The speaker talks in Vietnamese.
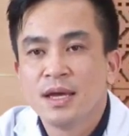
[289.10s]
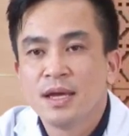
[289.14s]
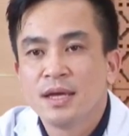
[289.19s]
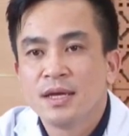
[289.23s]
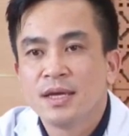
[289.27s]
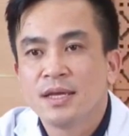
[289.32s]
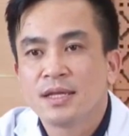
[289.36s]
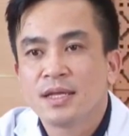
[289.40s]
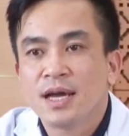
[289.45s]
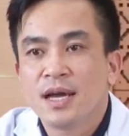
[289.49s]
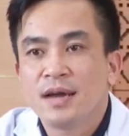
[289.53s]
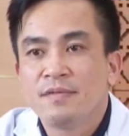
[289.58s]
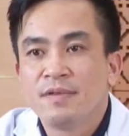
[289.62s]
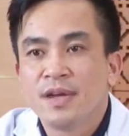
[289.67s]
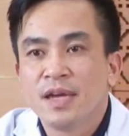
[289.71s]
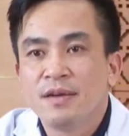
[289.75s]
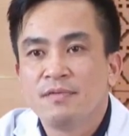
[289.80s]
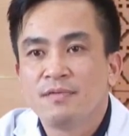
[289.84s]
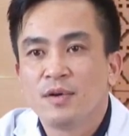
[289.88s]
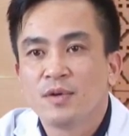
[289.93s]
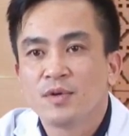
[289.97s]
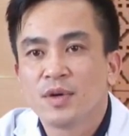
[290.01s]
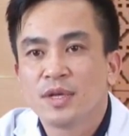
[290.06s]
Hiện tại
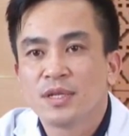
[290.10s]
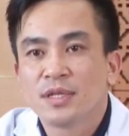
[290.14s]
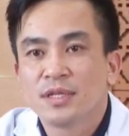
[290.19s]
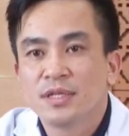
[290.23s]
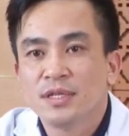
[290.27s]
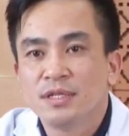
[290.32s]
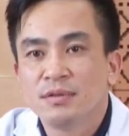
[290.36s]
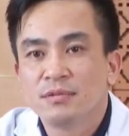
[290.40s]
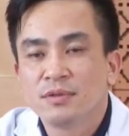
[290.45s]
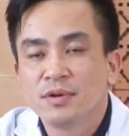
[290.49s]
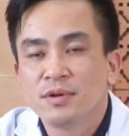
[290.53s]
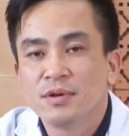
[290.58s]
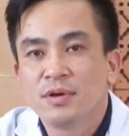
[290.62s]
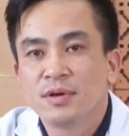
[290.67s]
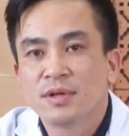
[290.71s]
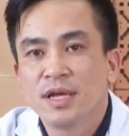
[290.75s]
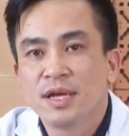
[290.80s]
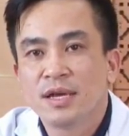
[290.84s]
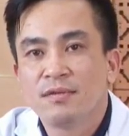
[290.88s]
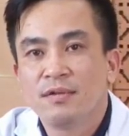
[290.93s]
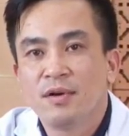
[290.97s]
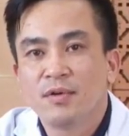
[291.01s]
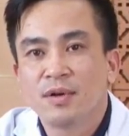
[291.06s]
về phẫu thuật thì chúng tôi có
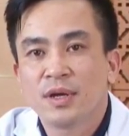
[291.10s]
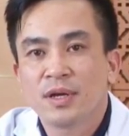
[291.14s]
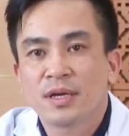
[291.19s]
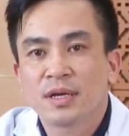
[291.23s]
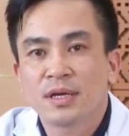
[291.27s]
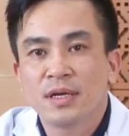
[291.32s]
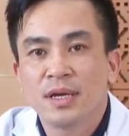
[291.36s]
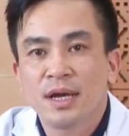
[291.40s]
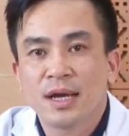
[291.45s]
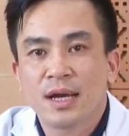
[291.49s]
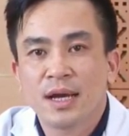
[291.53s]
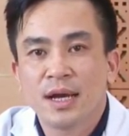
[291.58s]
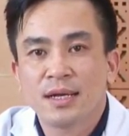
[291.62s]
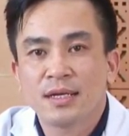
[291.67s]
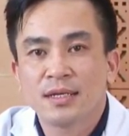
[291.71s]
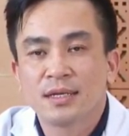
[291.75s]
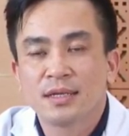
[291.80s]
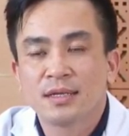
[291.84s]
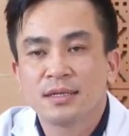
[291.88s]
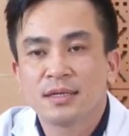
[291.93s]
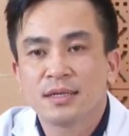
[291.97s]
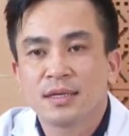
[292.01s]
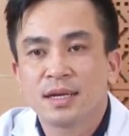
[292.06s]
thể phẫu thuật đã cắt
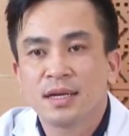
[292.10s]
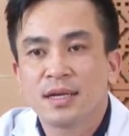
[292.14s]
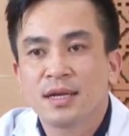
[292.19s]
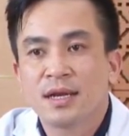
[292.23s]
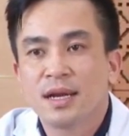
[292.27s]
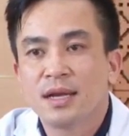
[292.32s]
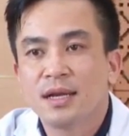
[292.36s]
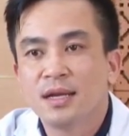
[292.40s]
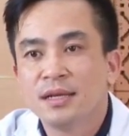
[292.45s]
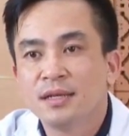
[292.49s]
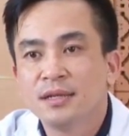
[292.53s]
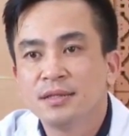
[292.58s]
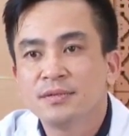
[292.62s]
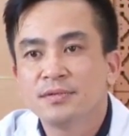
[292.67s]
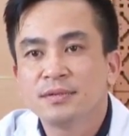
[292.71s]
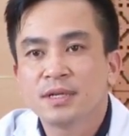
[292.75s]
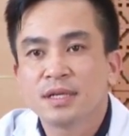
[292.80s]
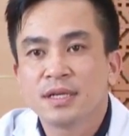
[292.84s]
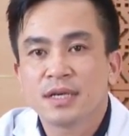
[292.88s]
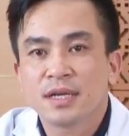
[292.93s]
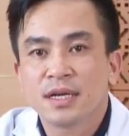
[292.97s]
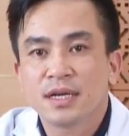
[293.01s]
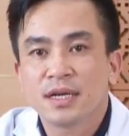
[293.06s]
được cắt gan lớn,
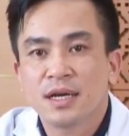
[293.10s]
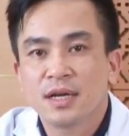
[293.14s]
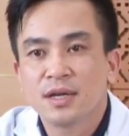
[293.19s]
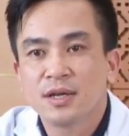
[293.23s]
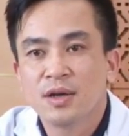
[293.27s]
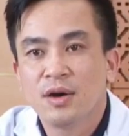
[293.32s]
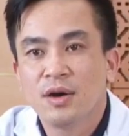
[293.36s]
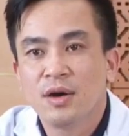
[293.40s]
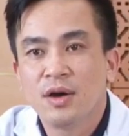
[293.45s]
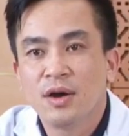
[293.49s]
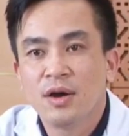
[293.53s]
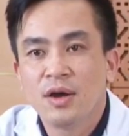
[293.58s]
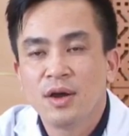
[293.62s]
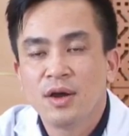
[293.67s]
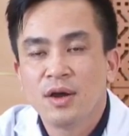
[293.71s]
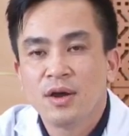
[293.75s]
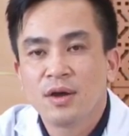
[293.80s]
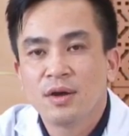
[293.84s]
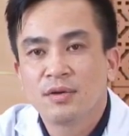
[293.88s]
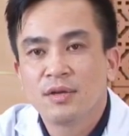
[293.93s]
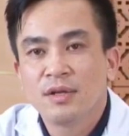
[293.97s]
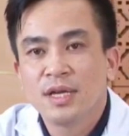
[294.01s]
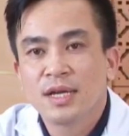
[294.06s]
cắt gan nhỏ,
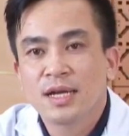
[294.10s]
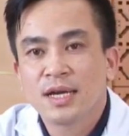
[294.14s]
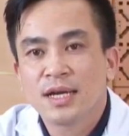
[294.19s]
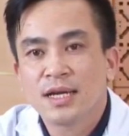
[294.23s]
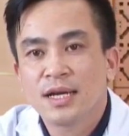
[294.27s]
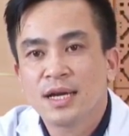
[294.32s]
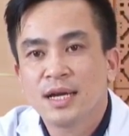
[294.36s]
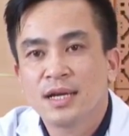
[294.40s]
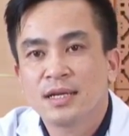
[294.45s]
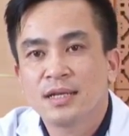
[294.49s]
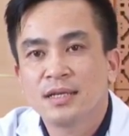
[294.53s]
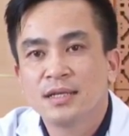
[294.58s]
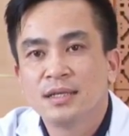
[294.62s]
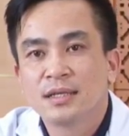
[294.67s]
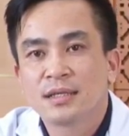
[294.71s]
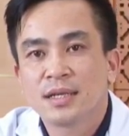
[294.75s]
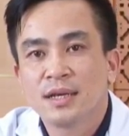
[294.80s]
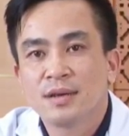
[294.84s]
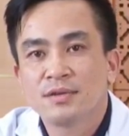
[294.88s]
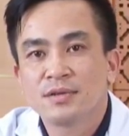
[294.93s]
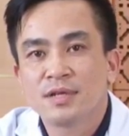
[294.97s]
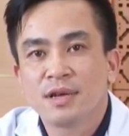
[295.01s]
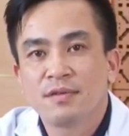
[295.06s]
có thể cắt gan được
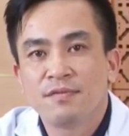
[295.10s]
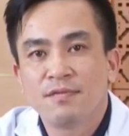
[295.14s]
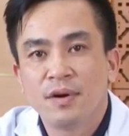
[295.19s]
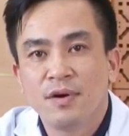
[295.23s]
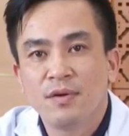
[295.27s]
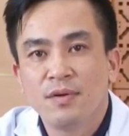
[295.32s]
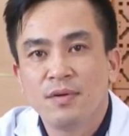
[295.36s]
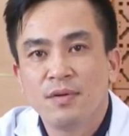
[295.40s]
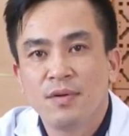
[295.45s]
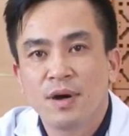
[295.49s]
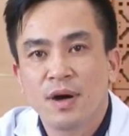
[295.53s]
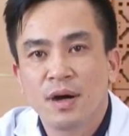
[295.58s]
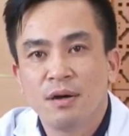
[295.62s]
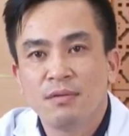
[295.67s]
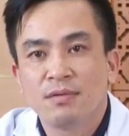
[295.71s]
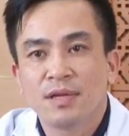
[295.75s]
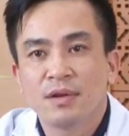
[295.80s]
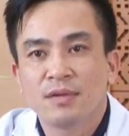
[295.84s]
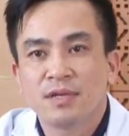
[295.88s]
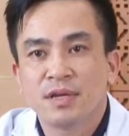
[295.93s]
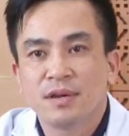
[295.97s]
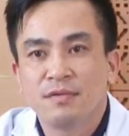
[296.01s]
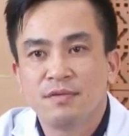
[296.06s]
theo giải phẫu hoặc không
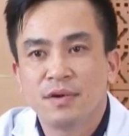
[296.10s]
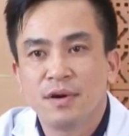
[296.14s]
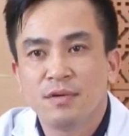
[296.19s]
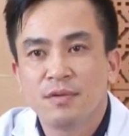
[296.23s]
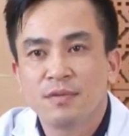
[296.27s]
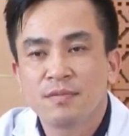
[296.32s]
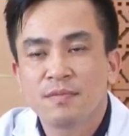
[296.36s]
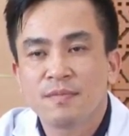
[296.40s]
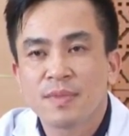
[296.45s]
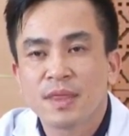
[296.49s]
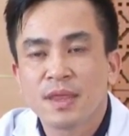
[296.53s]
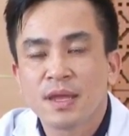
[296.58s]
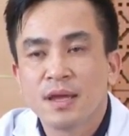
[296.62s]
theo giải phẫu.